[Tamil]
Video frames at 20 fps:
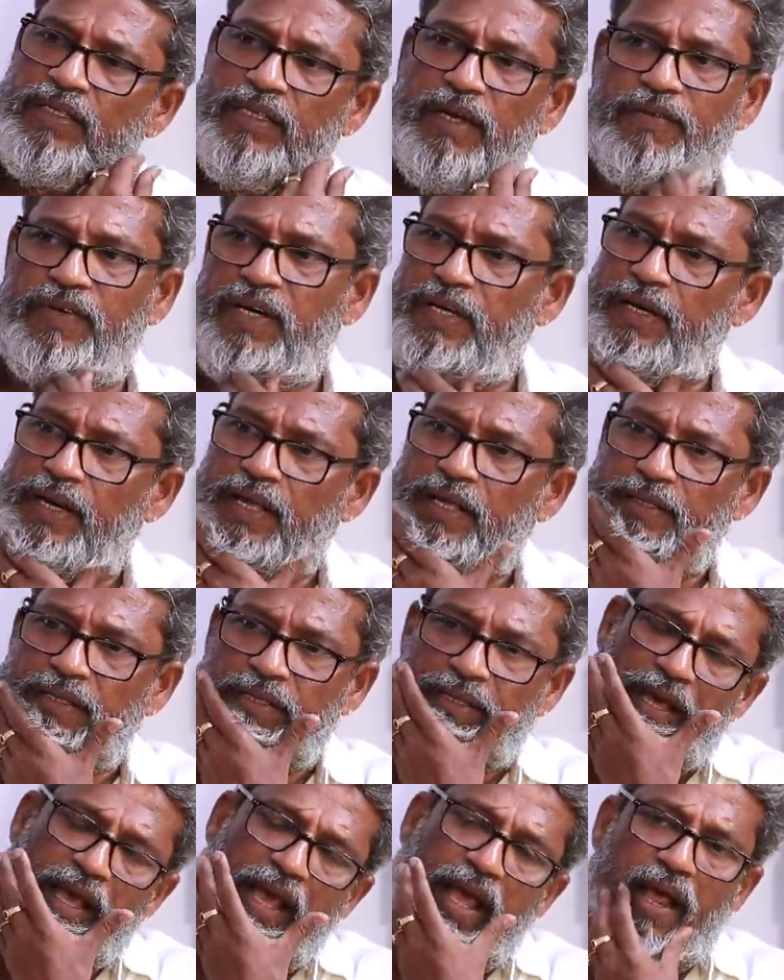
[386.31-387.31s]
தவறு கிடையாது
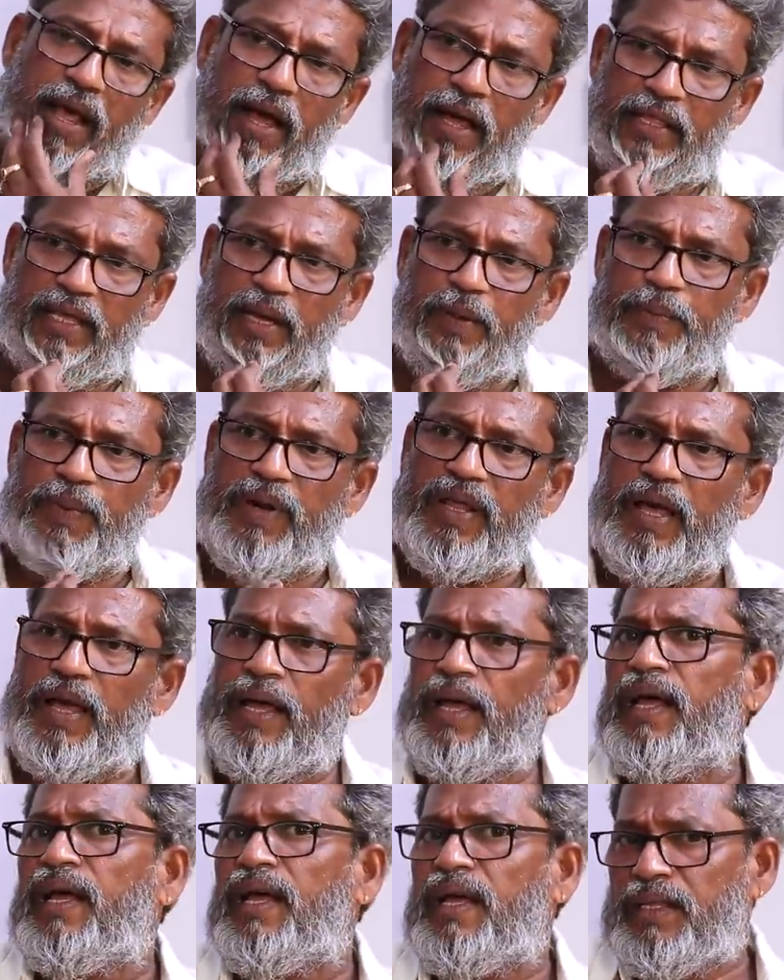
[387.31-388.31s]
அதே போல்
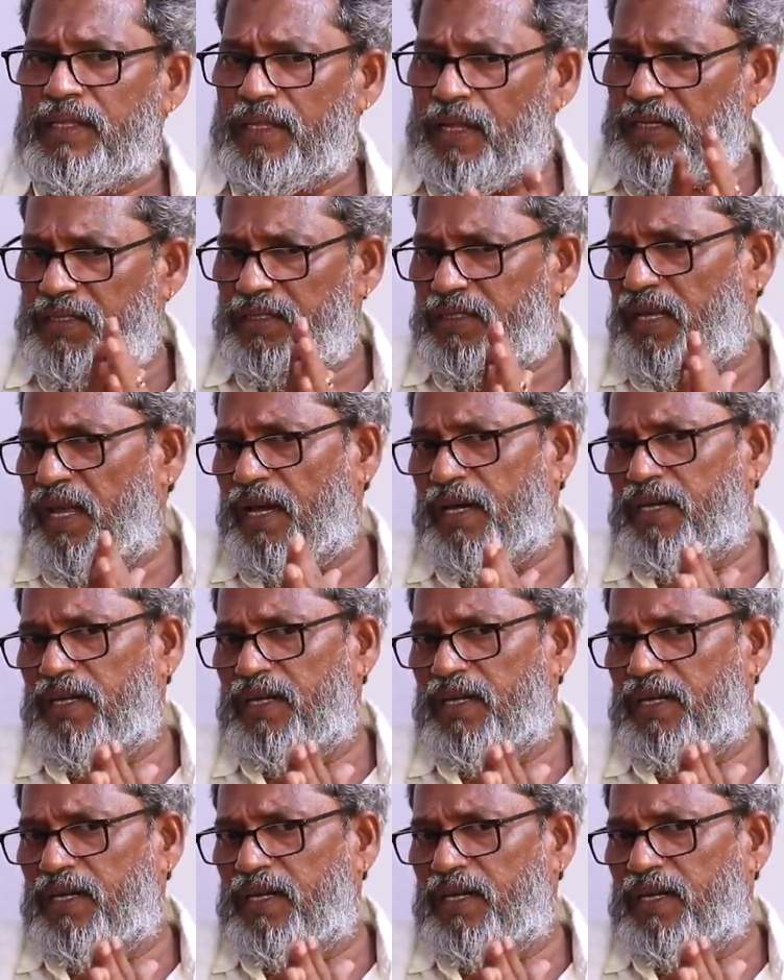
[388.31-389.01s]
தனுஷ்